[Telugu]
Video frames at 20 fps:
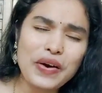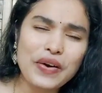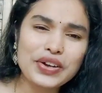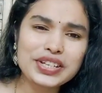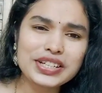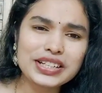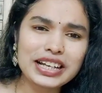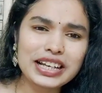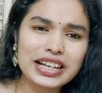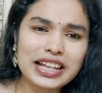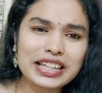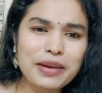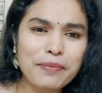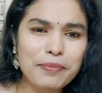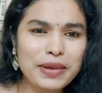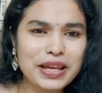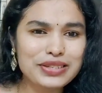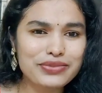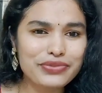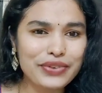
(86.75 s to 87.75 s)
వచ్చినట్లయితే
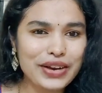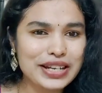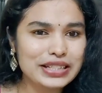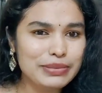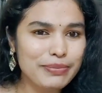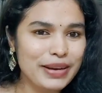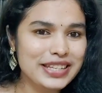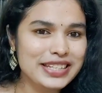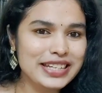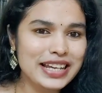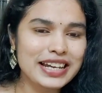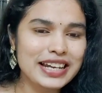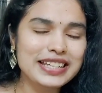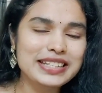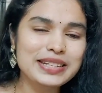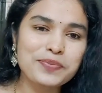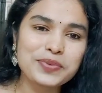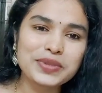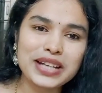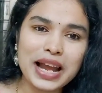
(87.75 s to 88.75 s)
ప్లీజ్ ఫ్రెండ్స్ మన ఛానల్ని
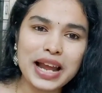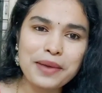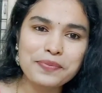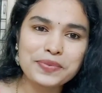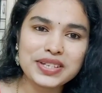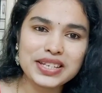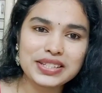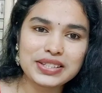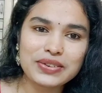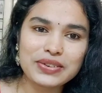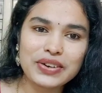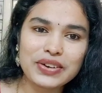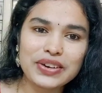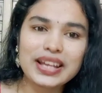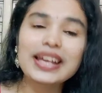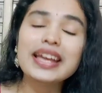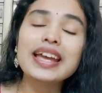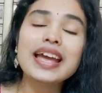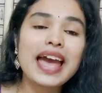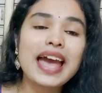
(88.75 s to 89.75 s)
సబ్స్క్రైబ్ చేసుకోండి